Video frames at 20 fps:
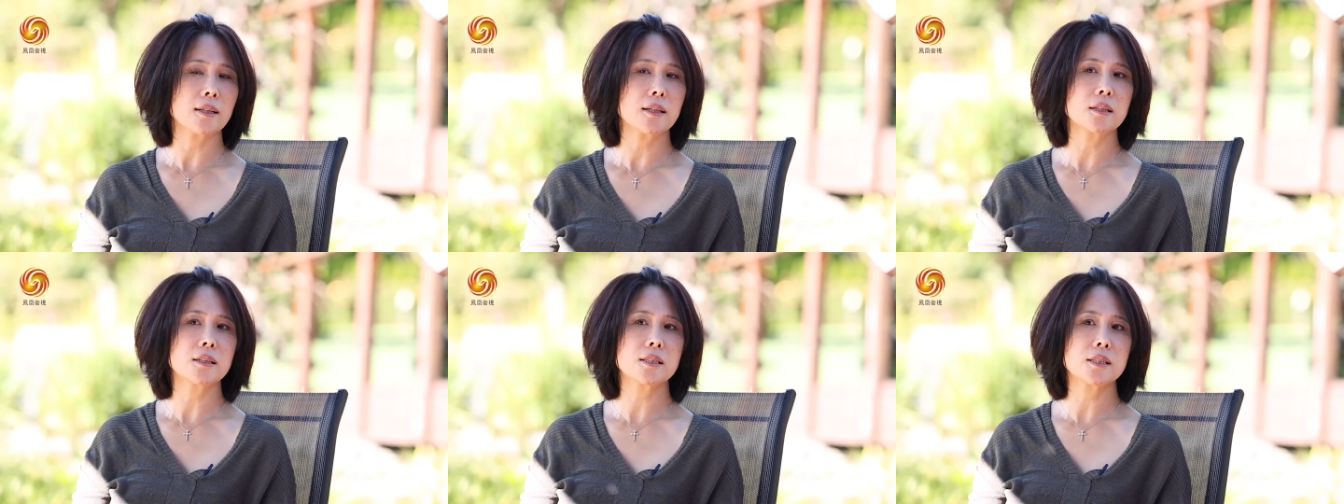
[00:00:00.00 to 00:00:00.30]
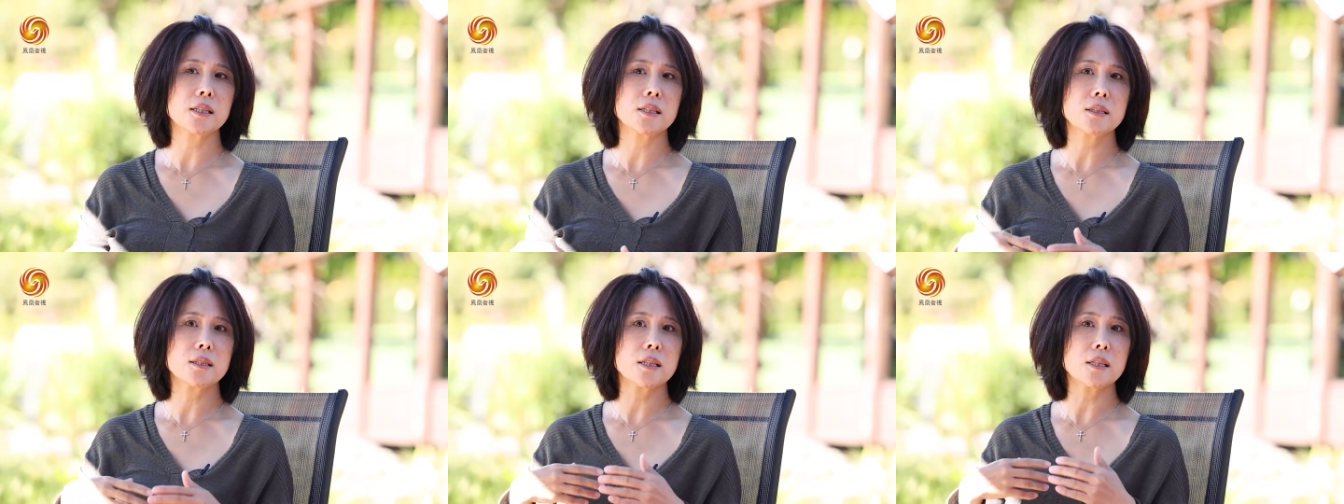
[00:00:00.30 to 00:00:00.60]
能
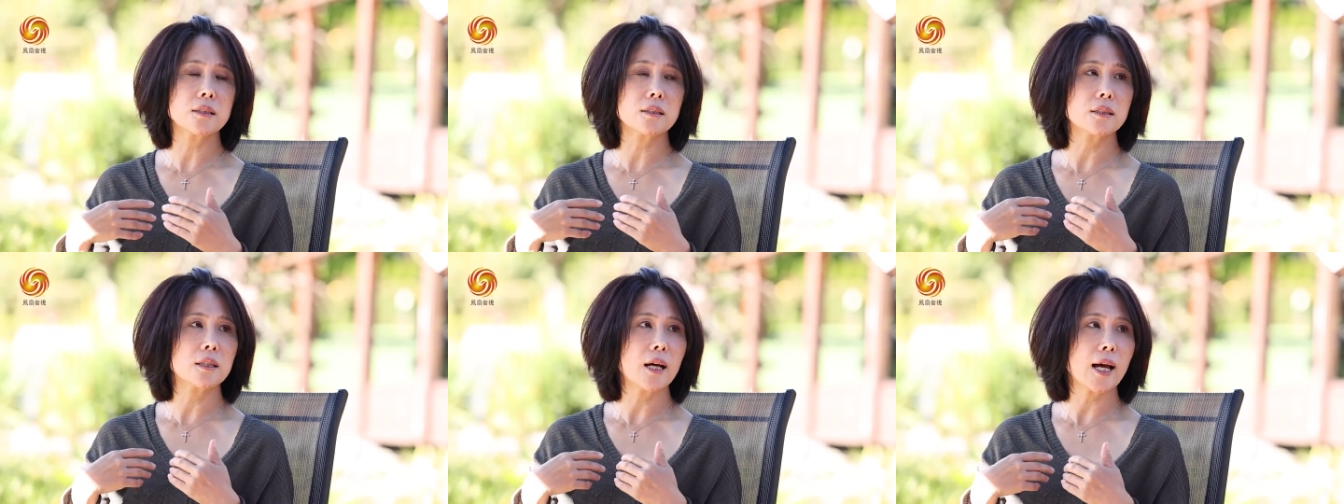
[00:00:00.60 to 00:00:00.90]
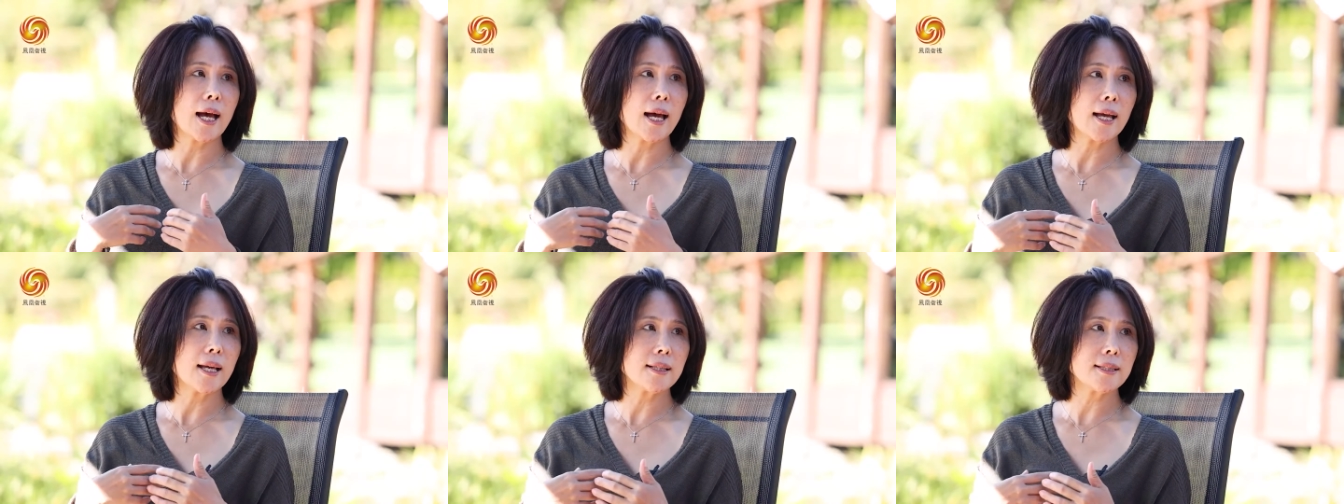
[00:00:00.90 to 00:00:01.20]
真正的
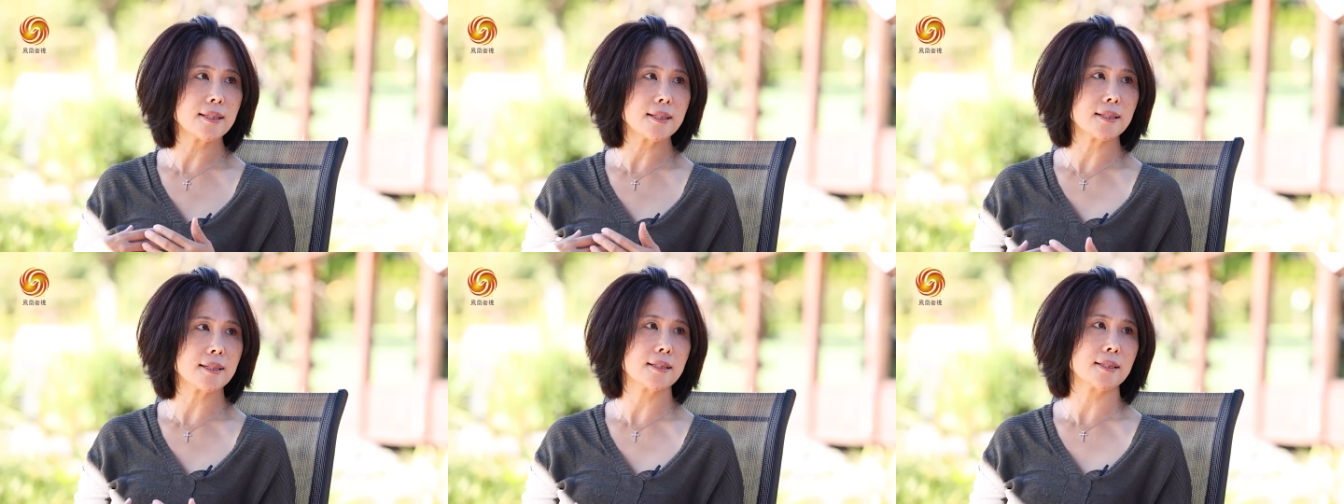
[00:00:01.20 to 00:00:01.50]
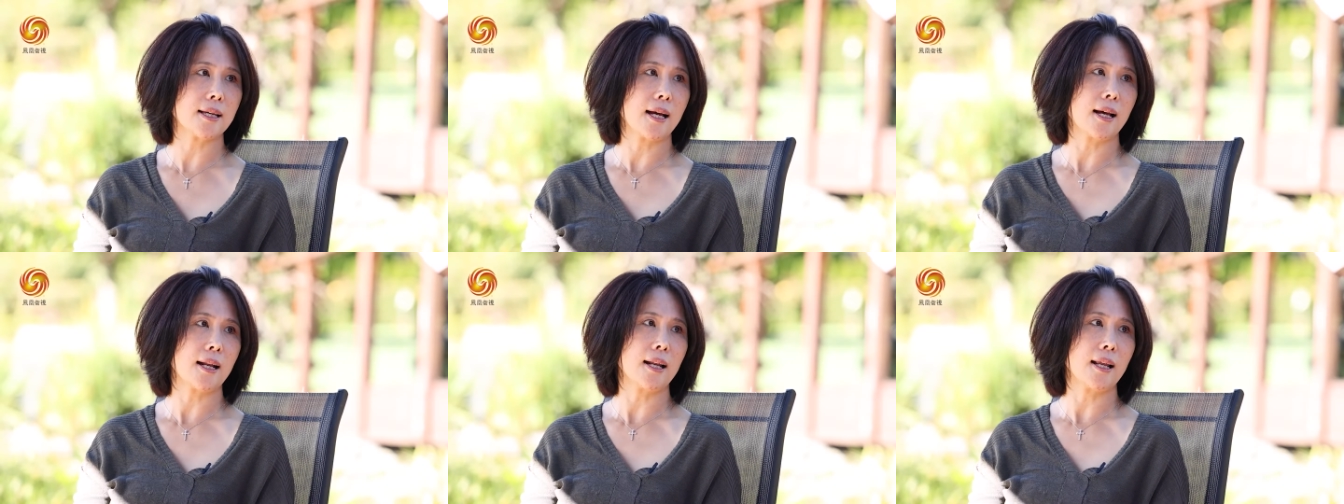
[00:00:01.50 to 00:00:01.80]
安静
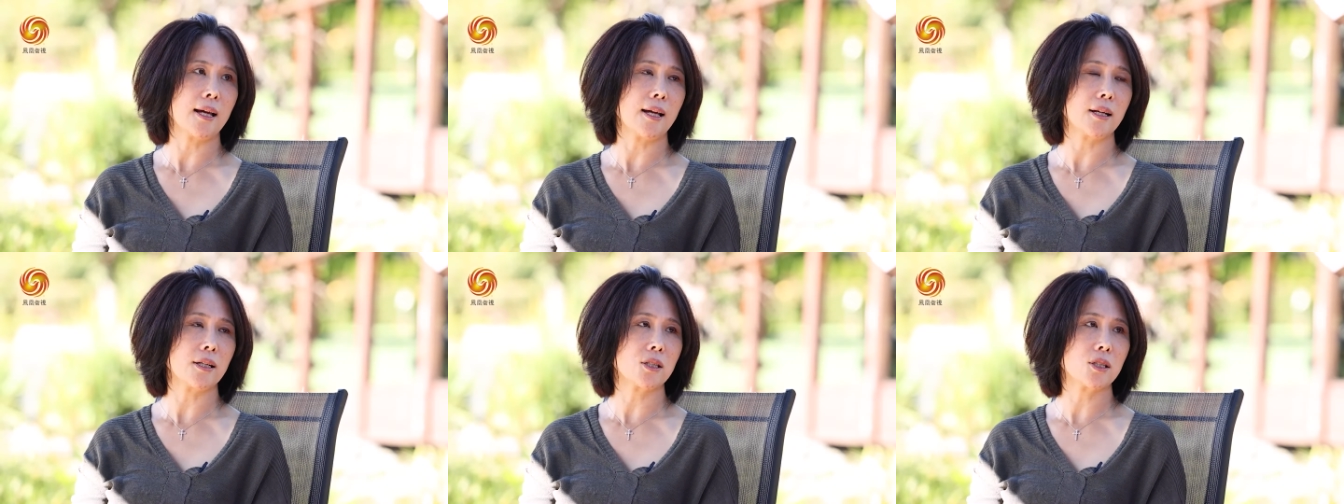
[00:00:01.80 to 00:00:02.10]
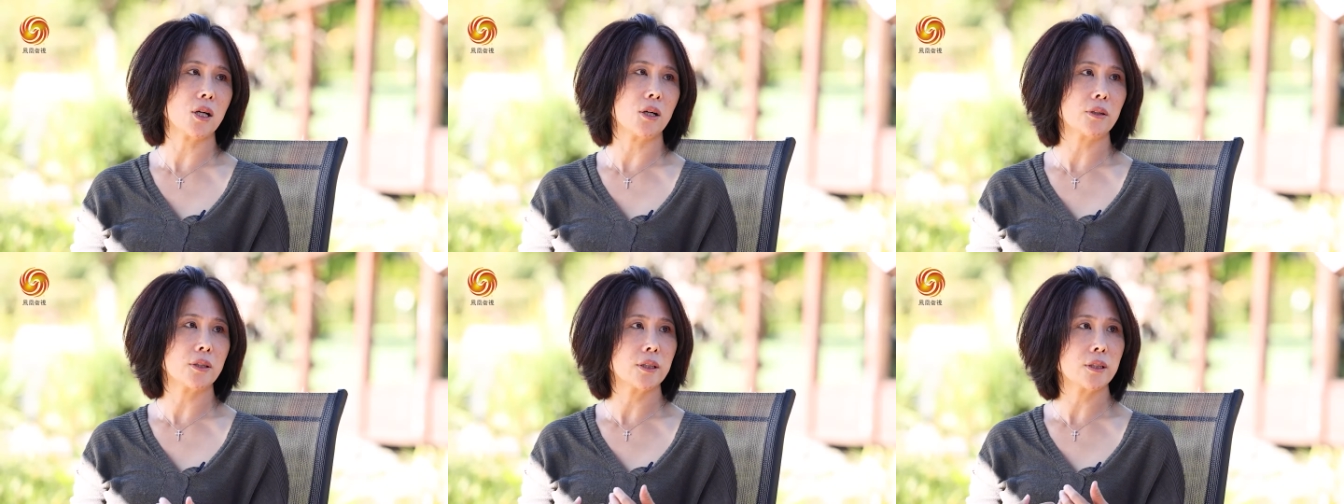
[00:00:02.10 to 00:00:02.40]
下来，
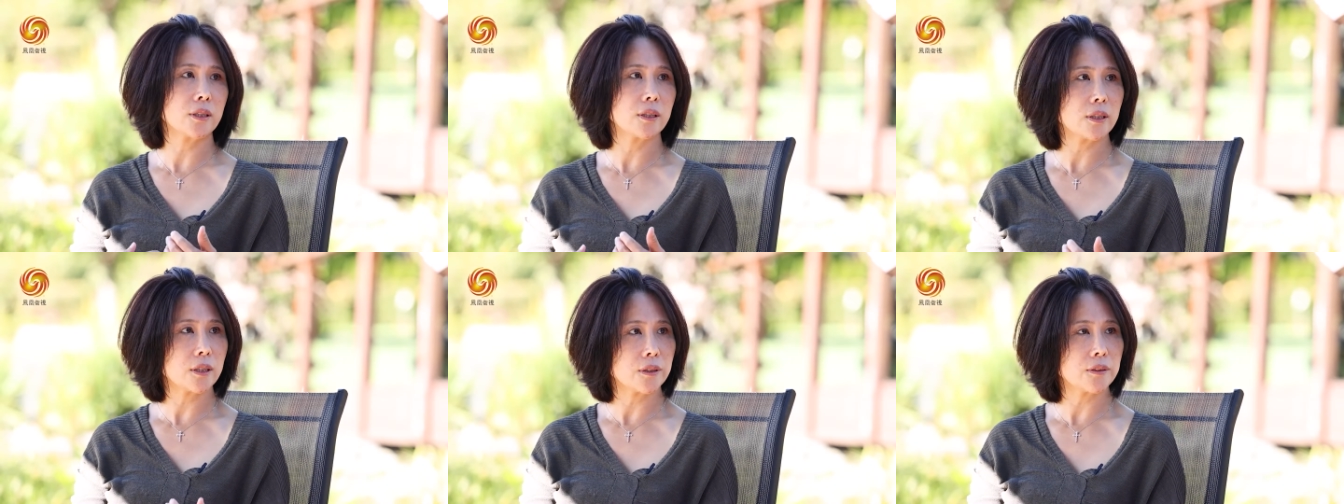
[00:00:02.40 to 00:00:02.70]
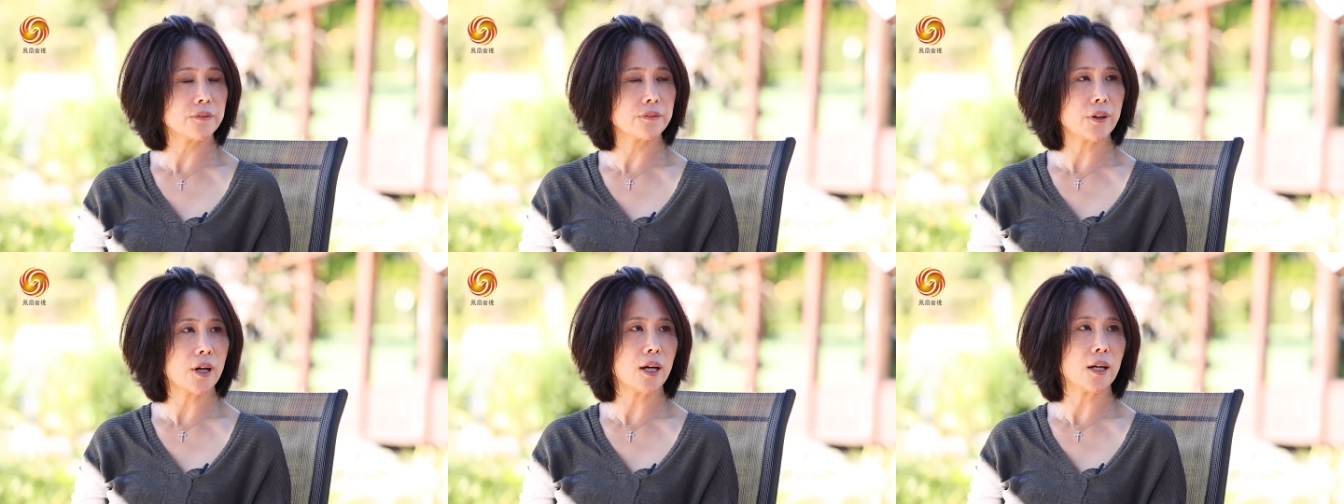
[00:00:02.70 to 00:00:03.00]
找一个
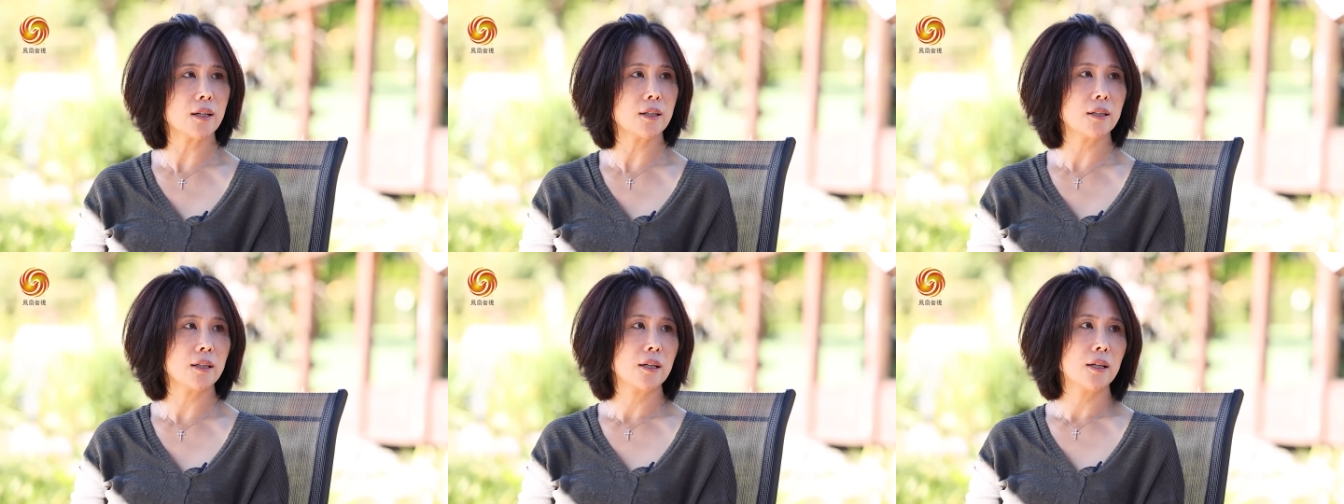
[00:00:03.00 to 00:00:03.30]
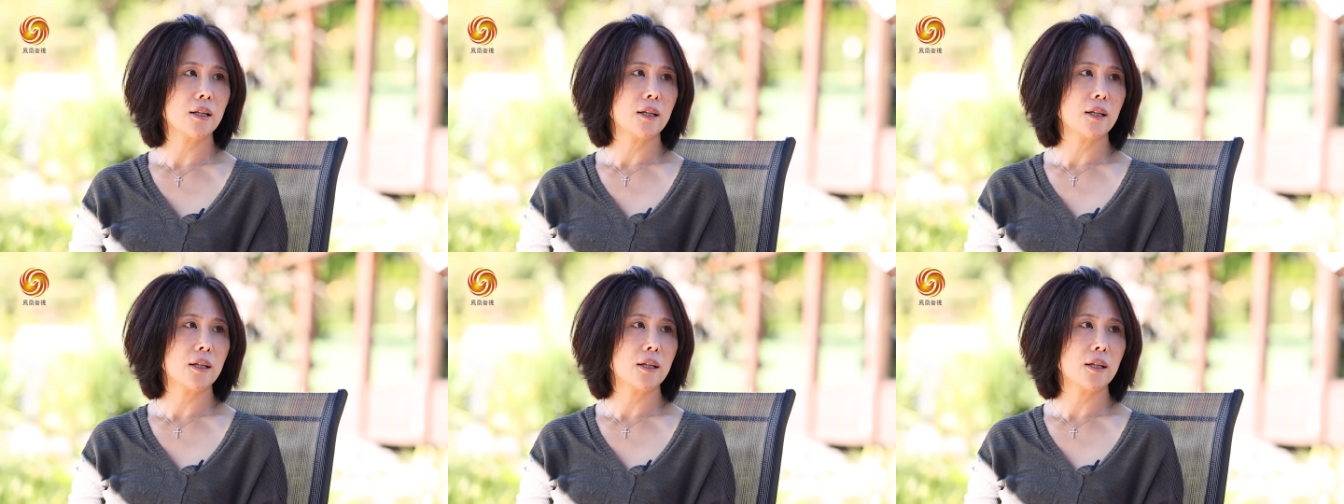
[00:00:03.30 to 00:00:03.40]
地方，